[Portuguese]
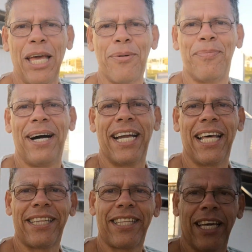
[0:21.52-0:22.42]
é
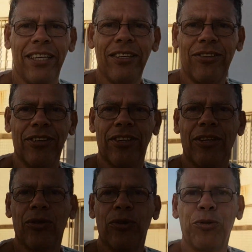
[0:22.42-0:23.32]
Marataíze,
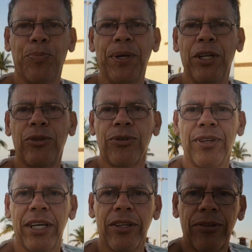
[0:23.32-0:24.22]
no Espírito
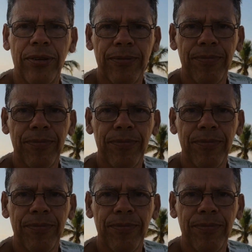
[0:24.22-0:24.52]
Santo.